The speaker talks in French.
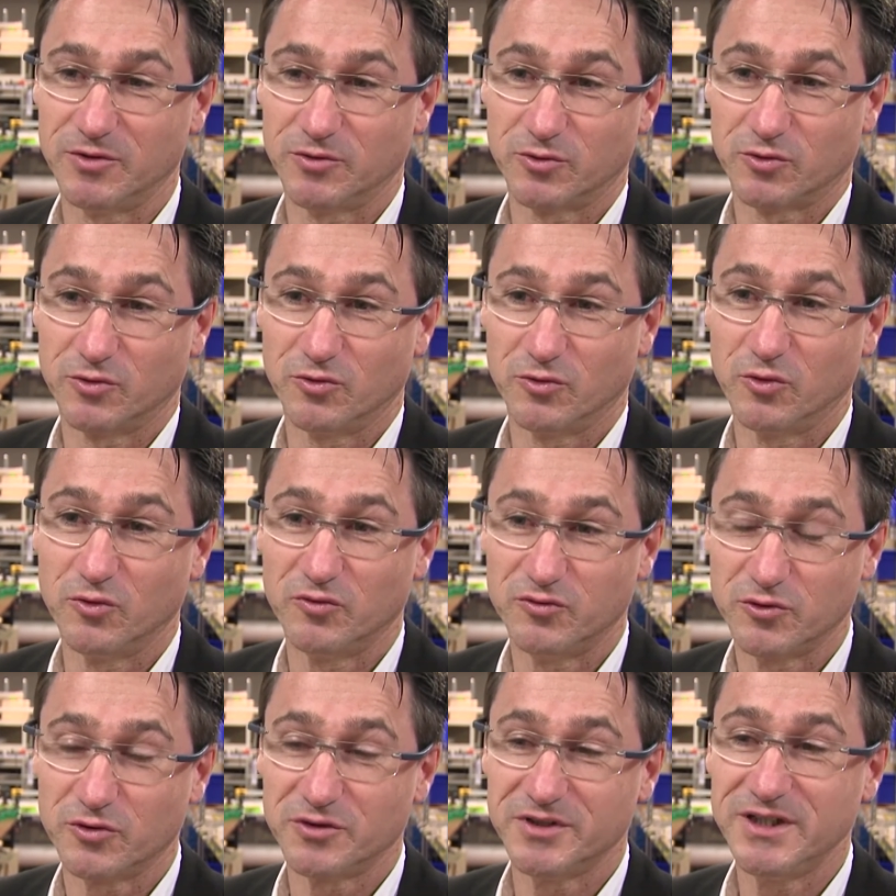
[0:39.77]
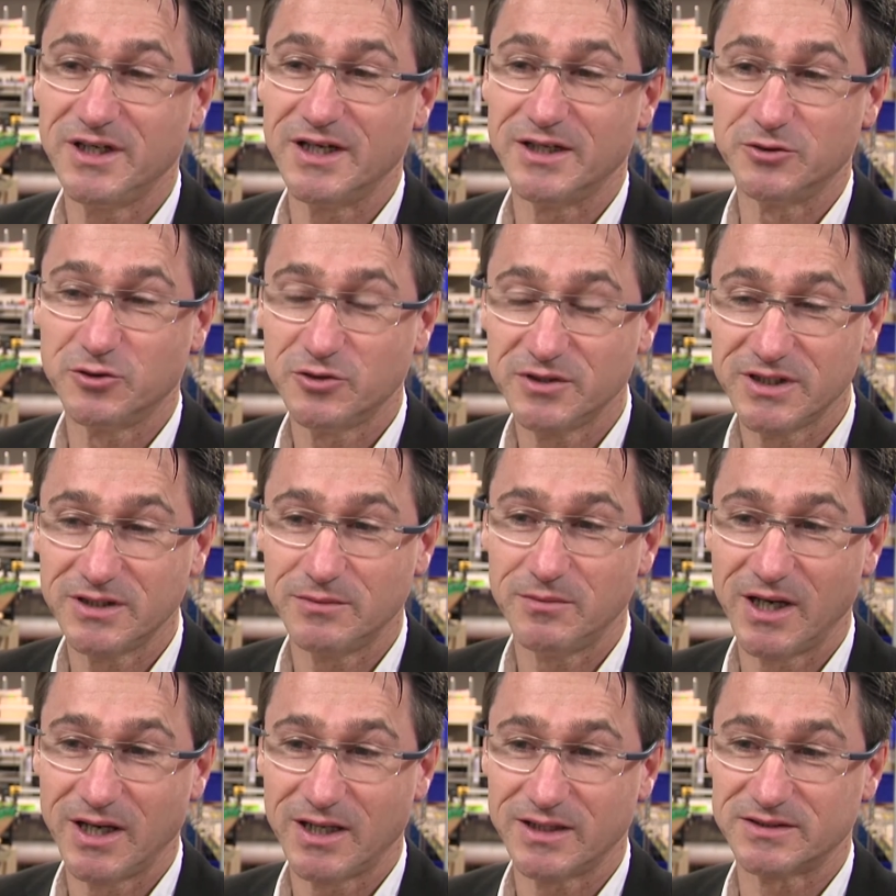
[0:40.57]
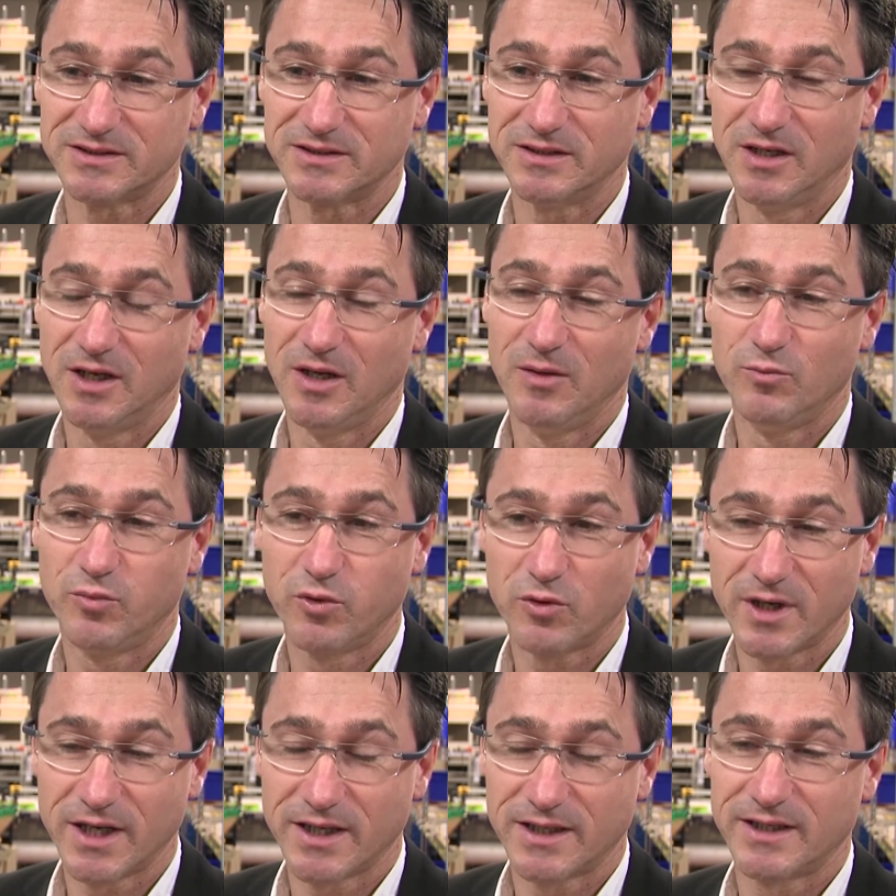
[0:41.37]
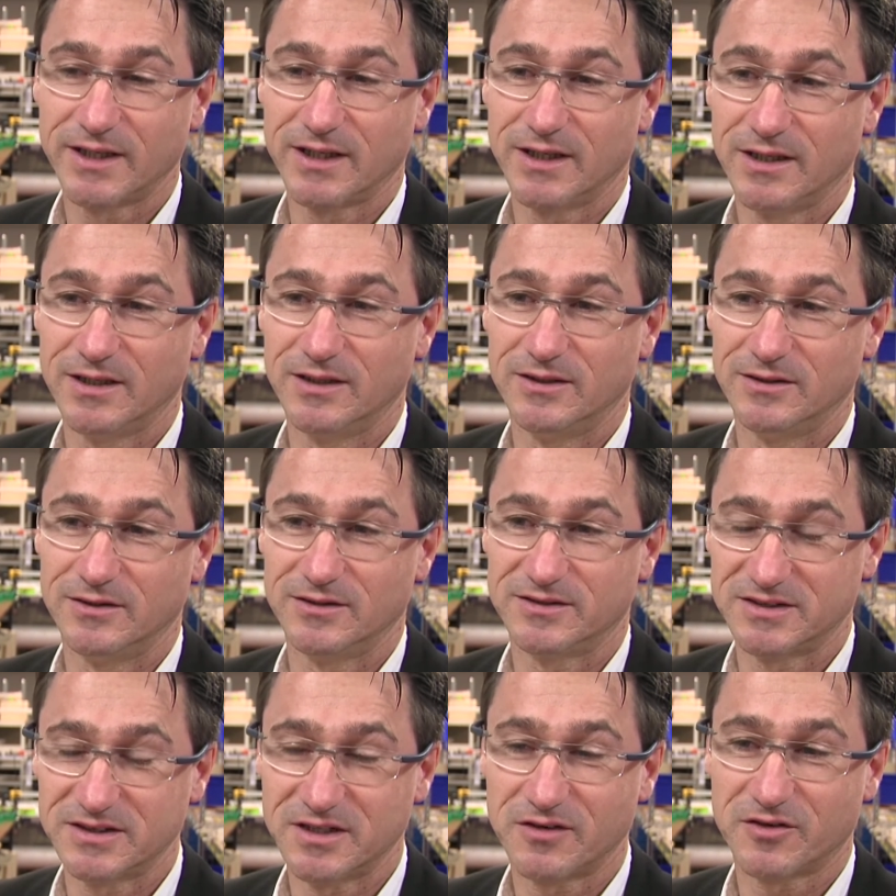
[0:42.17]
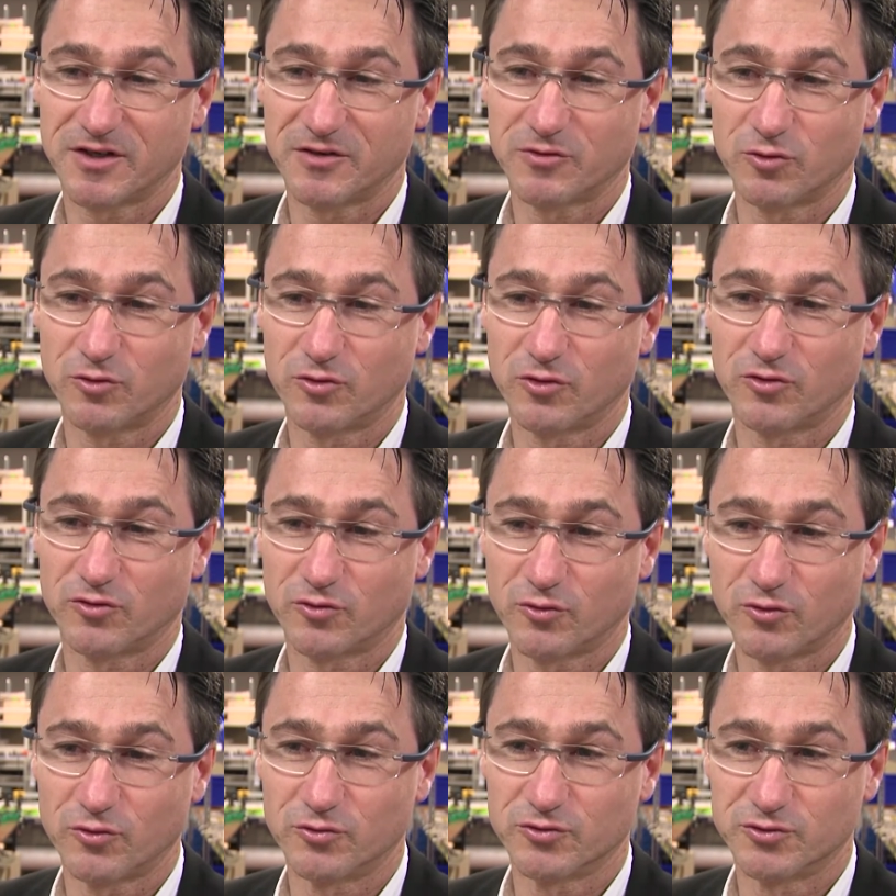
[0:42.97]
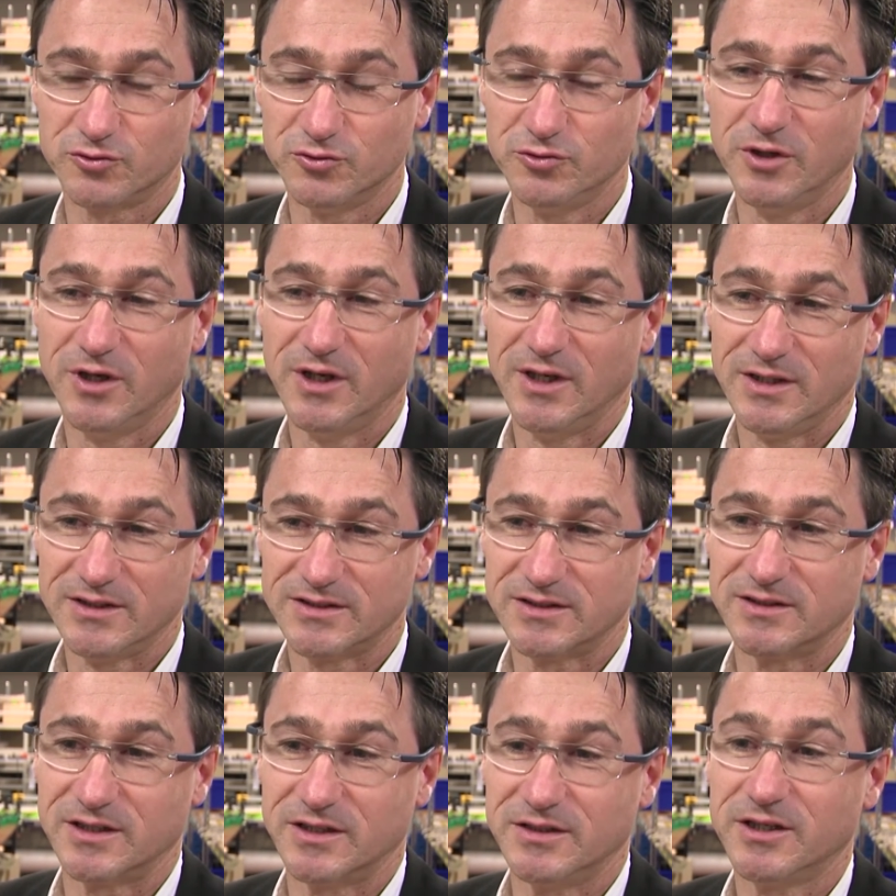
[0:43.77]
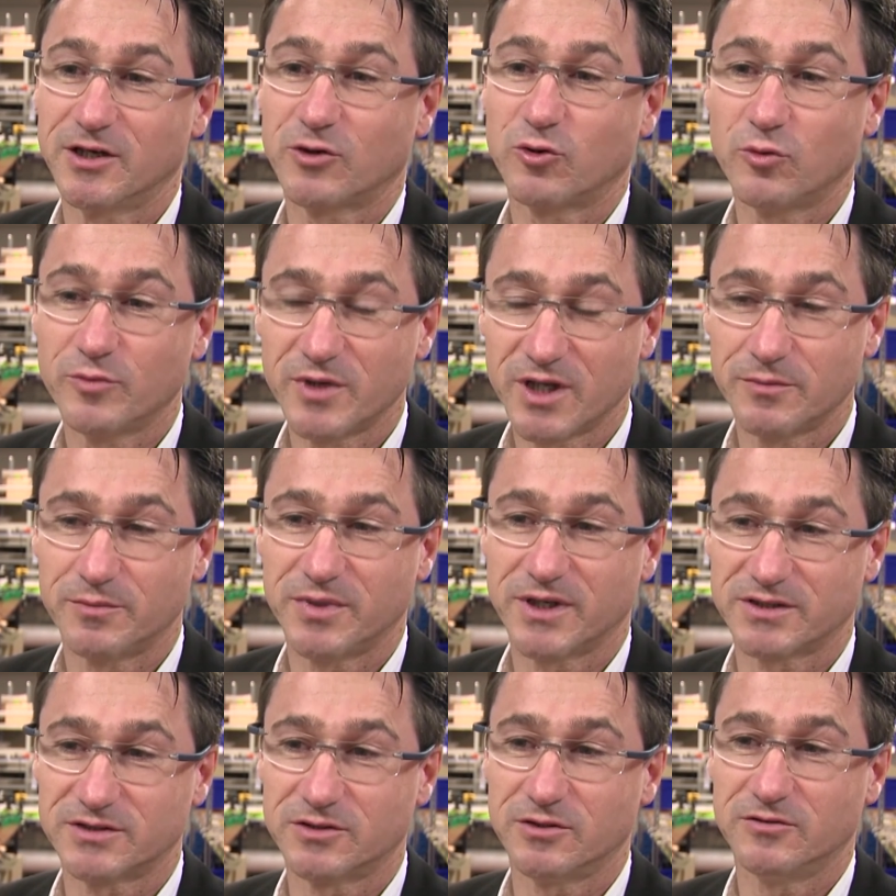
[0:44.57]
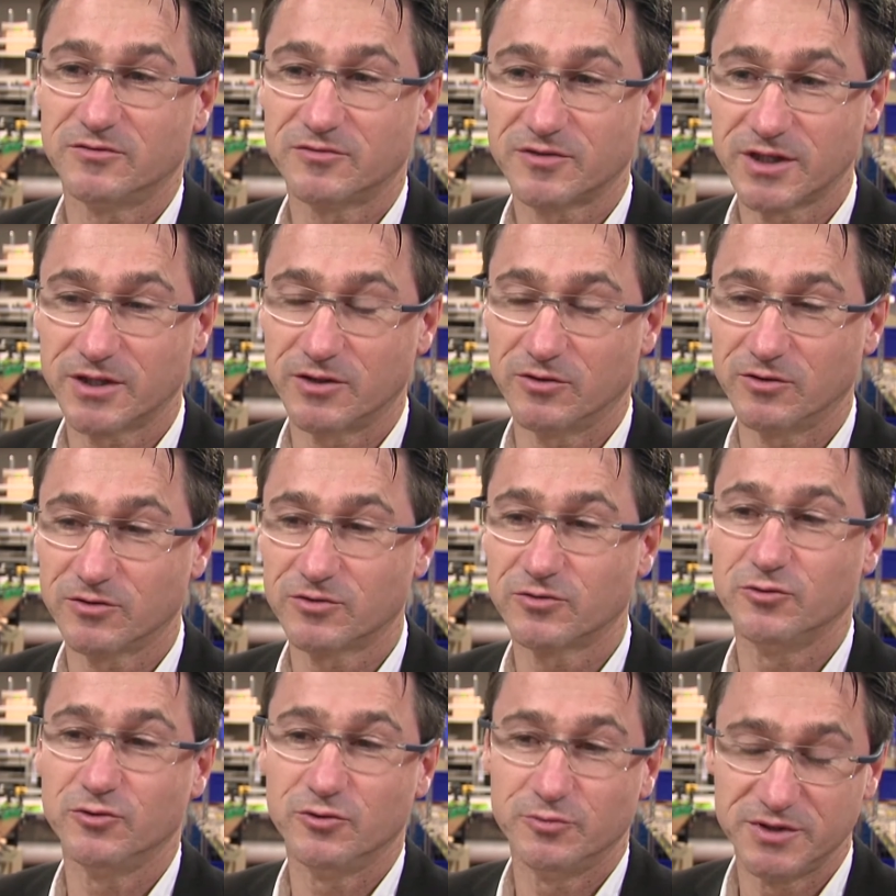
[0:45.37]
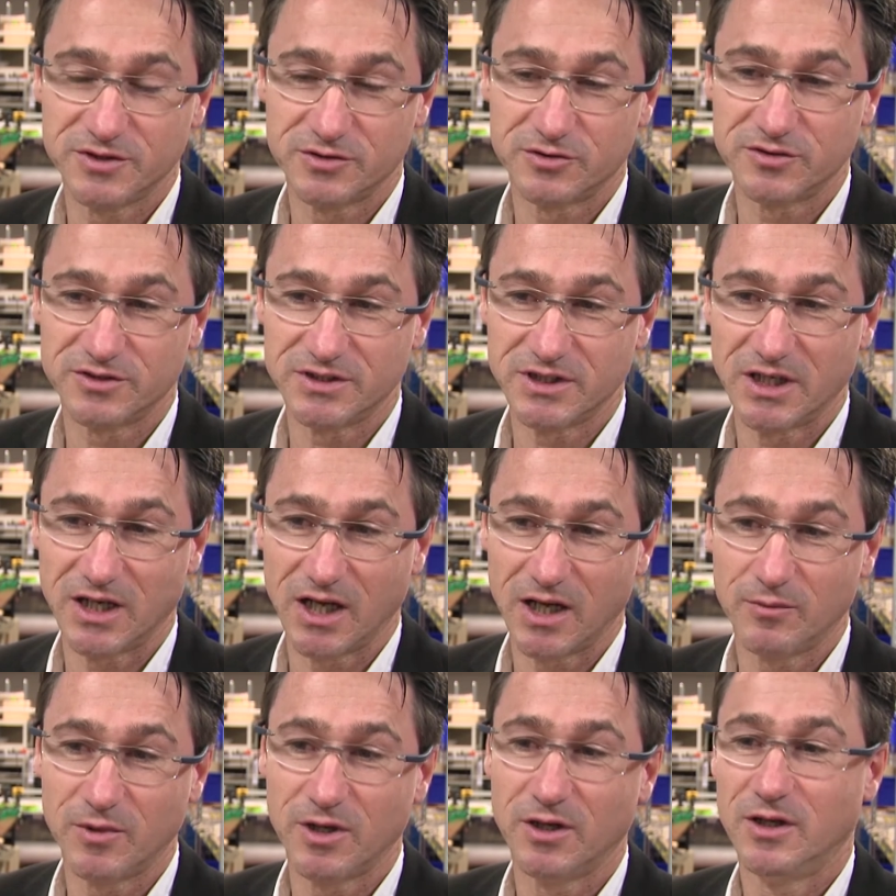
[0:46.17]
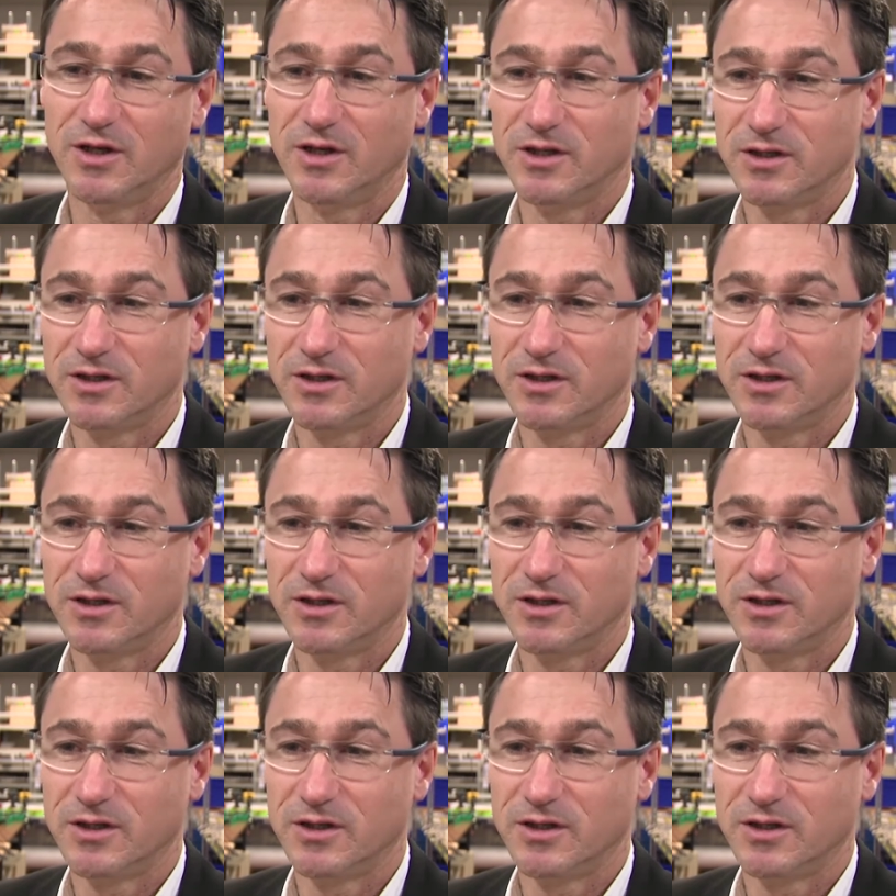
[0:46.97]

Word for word: Donc on fournit la donnée de base pour laquelle euh, ces infrastructures sont conçues, c'est-à-dire combien de personnes fréquentent une piste cyclable